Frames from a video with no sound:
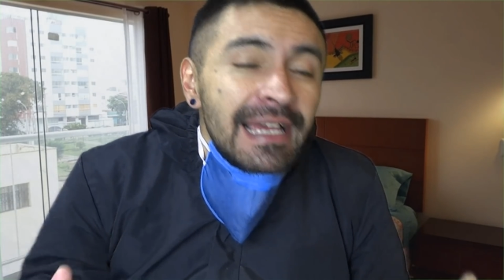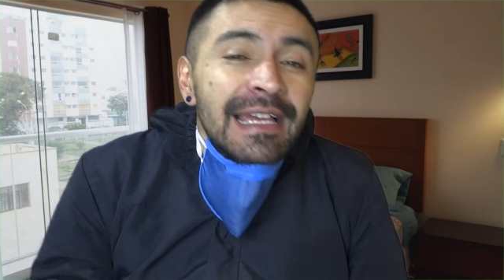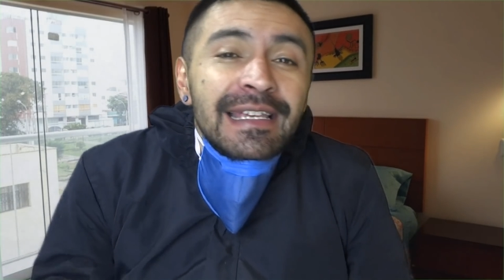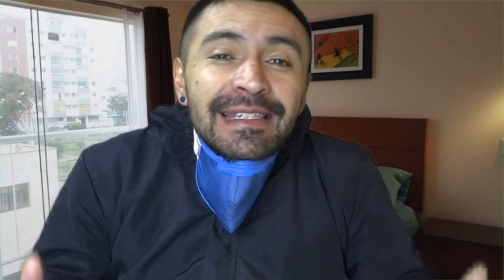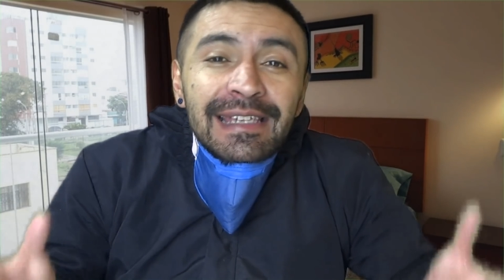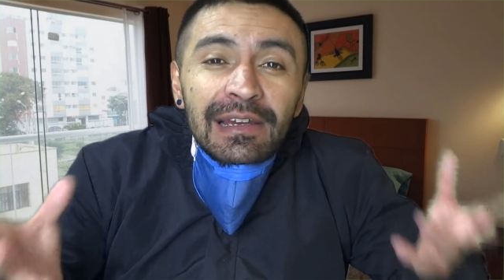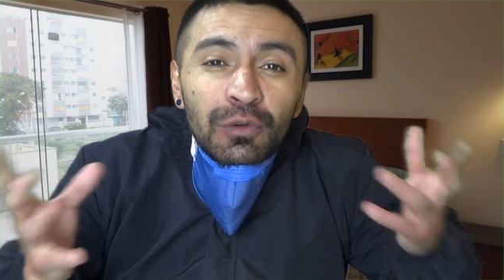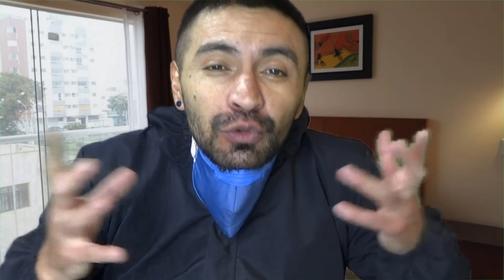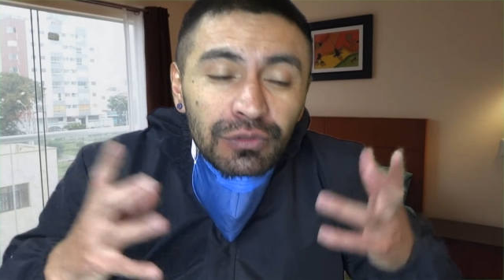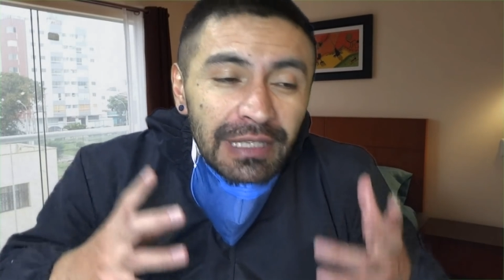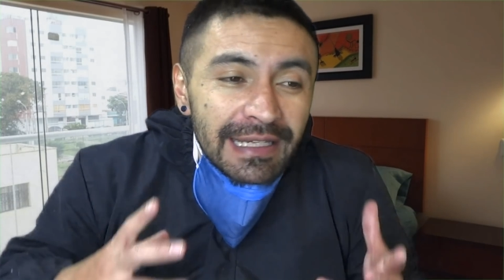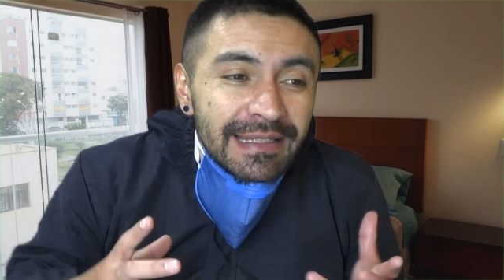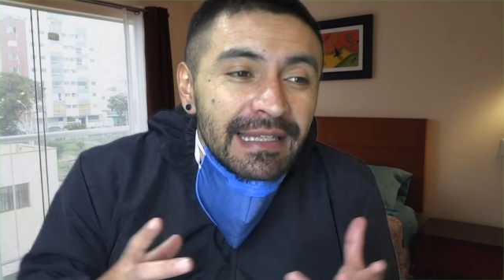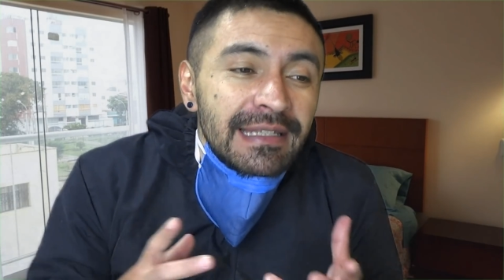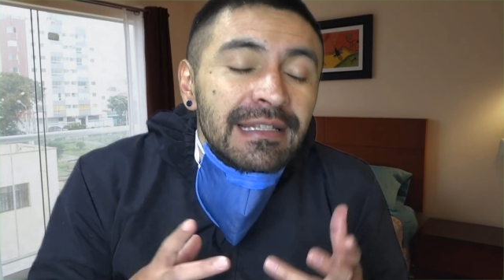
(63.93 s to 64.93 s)
se una a
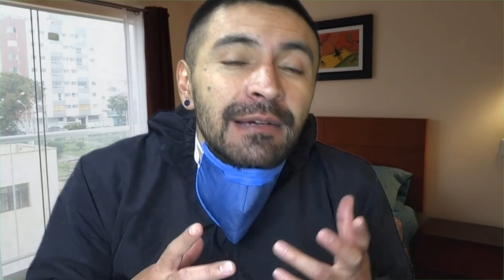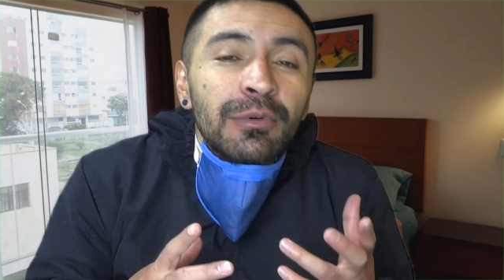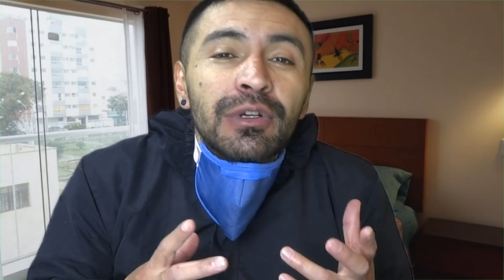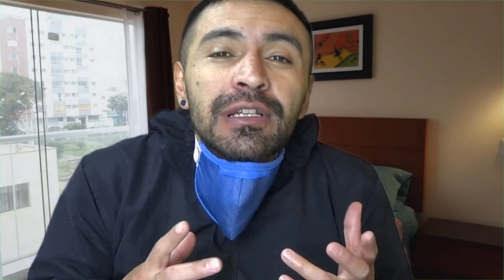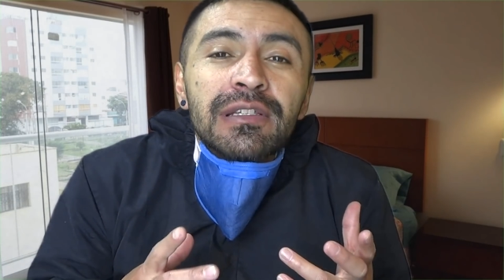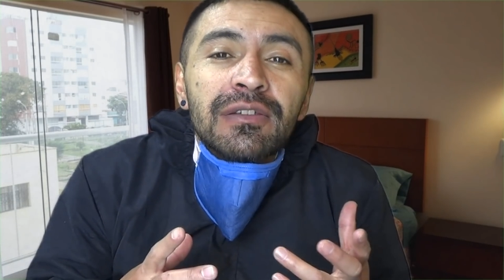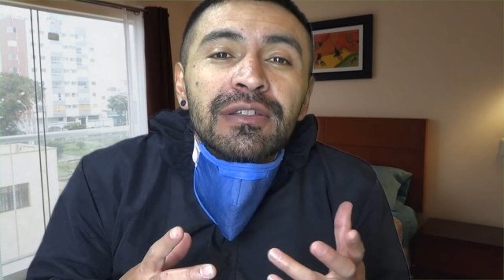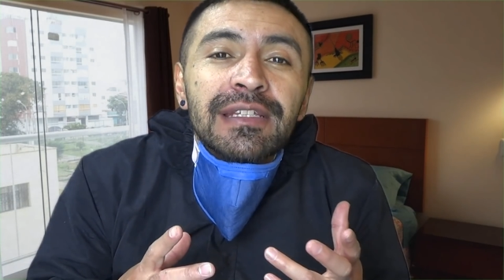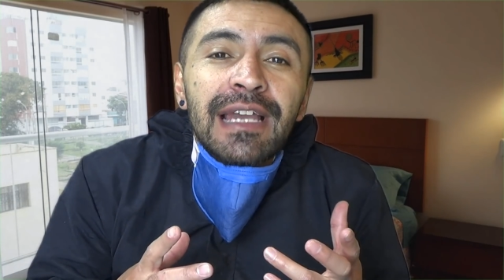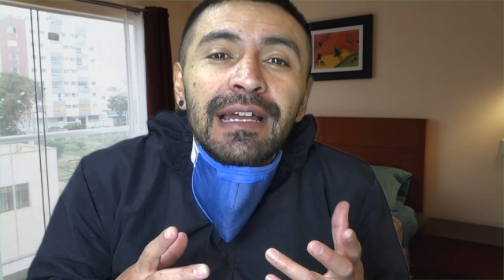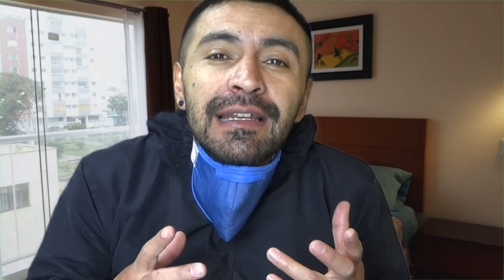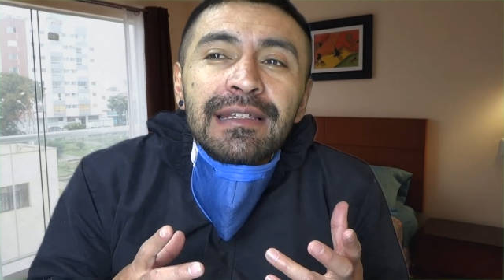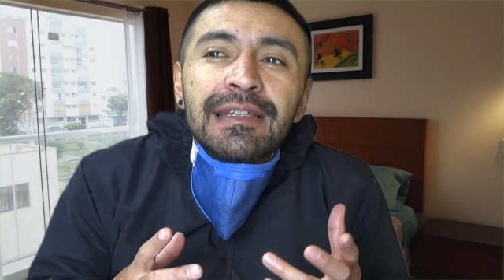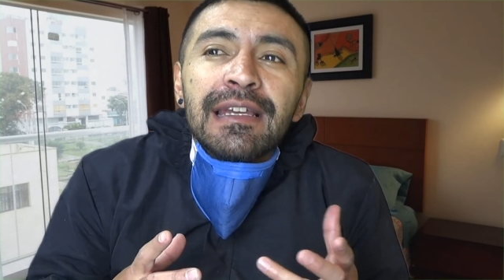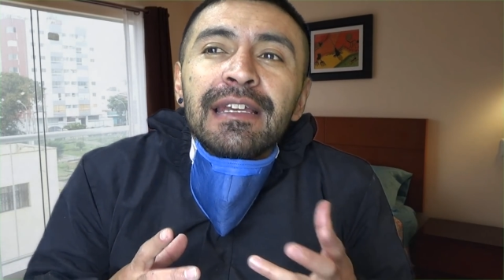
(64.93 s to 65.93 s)
estas labores
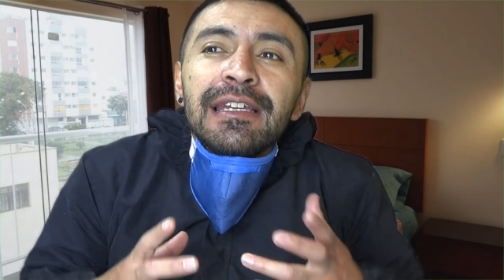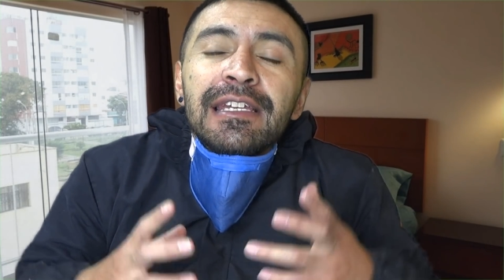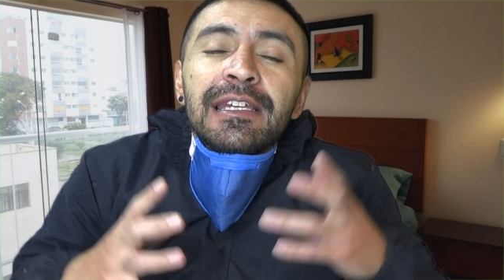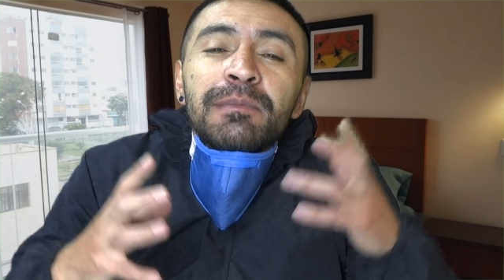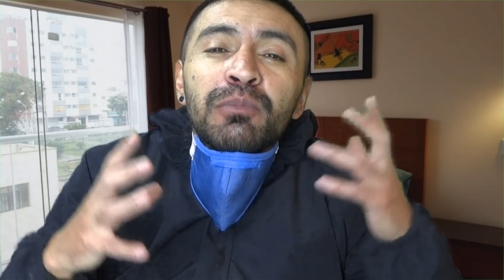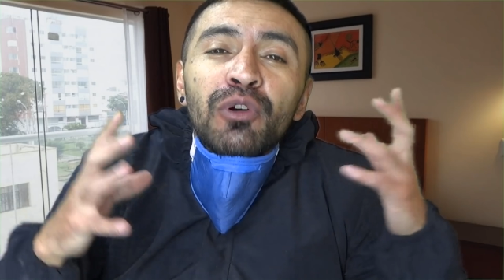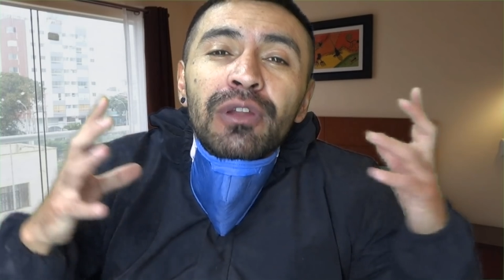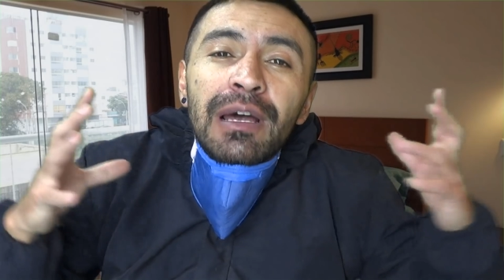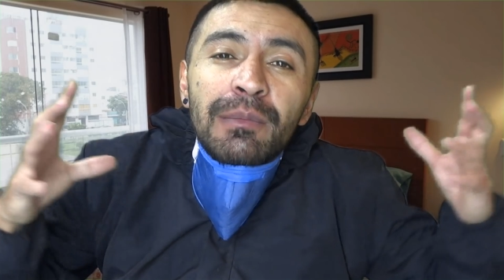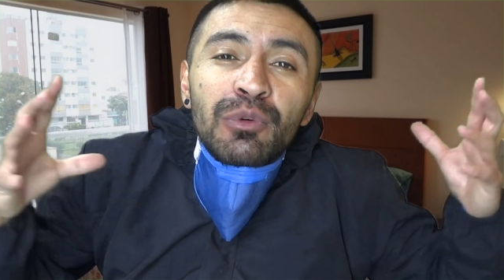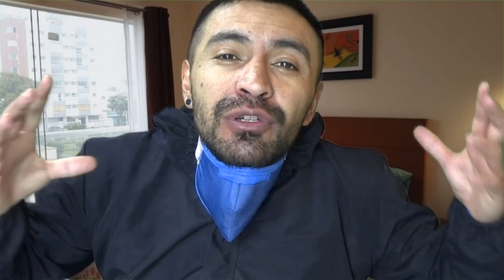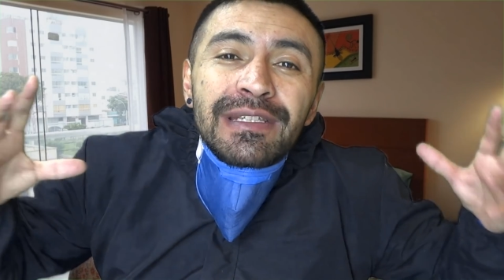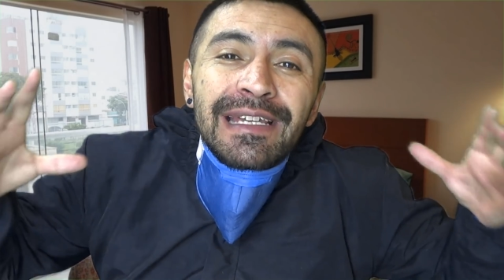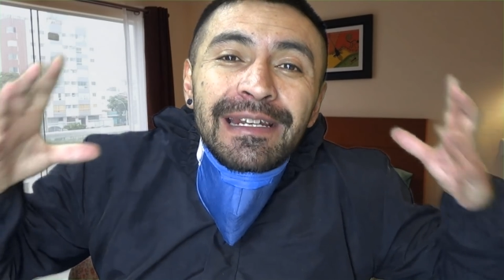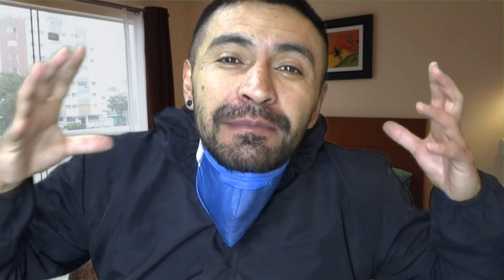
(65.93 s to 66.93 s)
sociales y
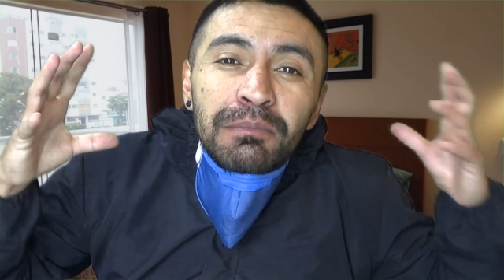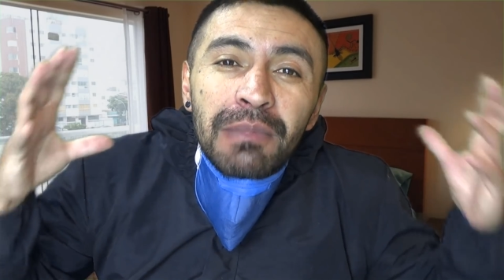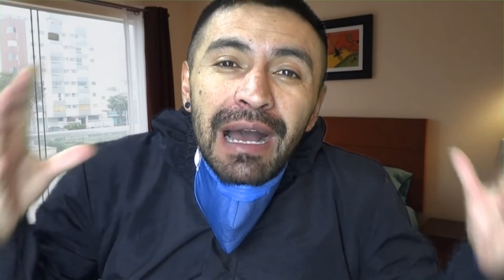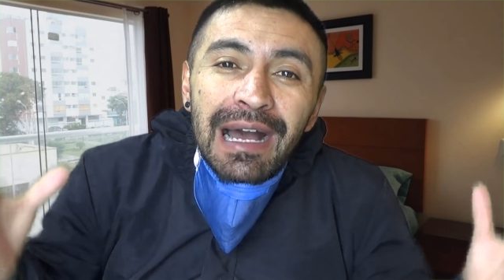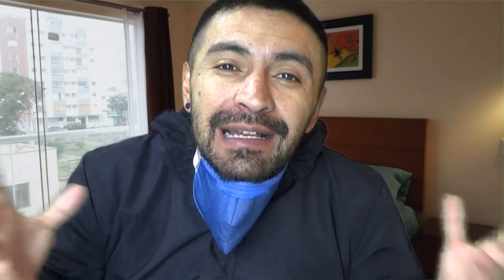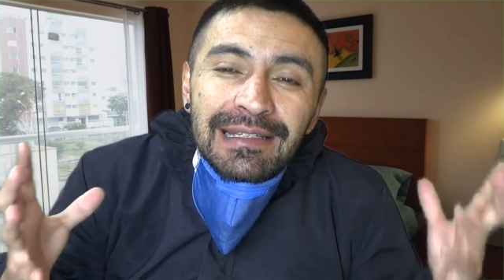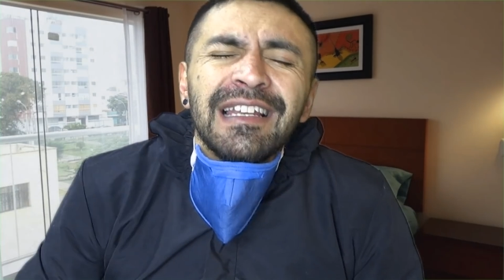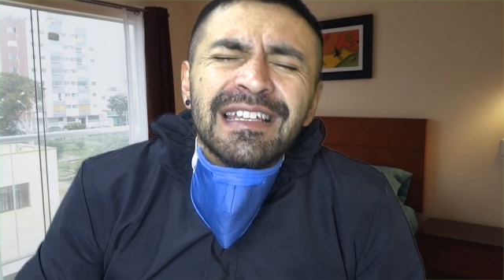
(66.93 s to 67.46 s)
podamos ser más.